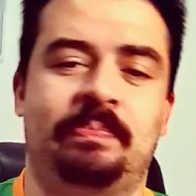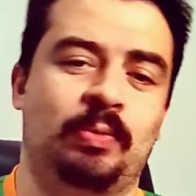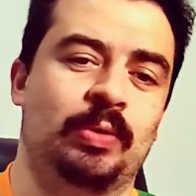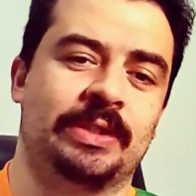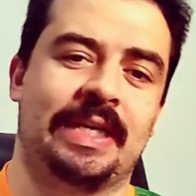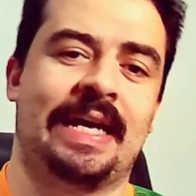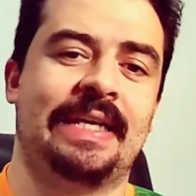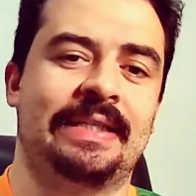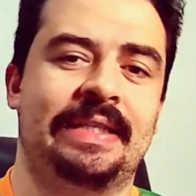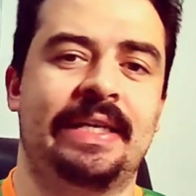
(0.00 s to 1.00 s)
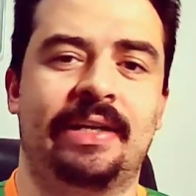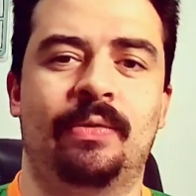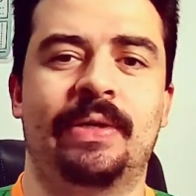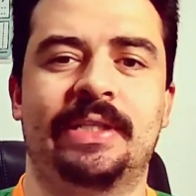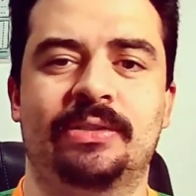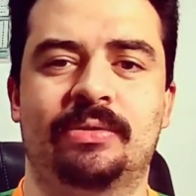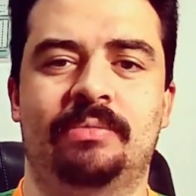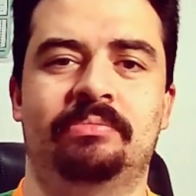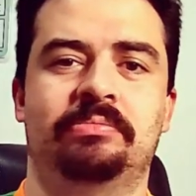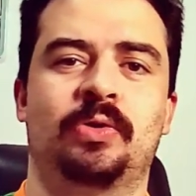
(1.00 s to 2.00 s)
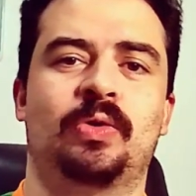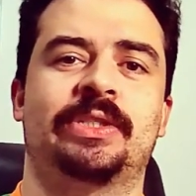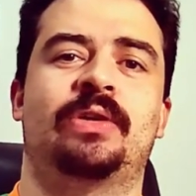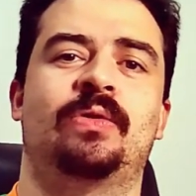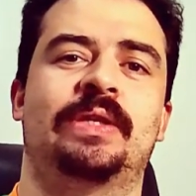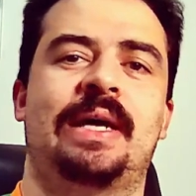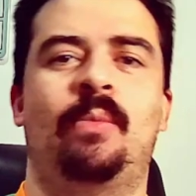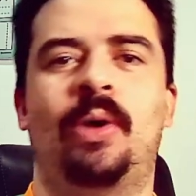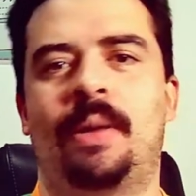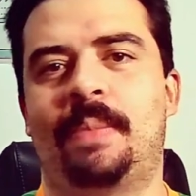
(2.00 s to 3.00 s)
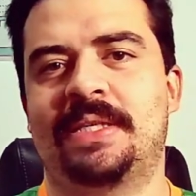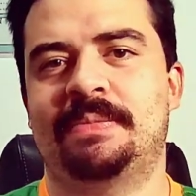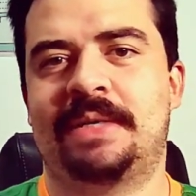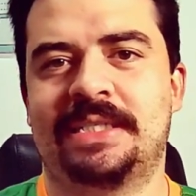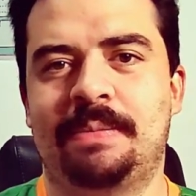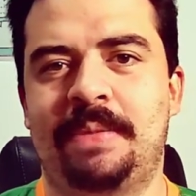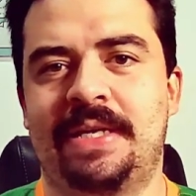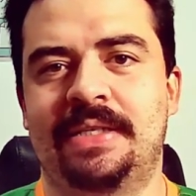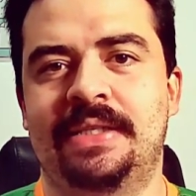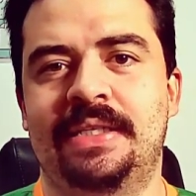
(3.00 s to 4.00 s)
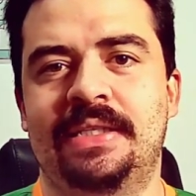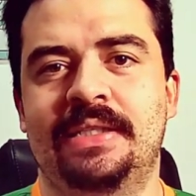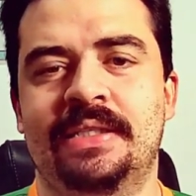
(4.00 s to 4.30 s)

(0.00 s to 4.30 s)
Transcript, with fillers: cruzando a área inteira, né, o Anderson não consegue cortar a bola, passa embaixo da perna dele.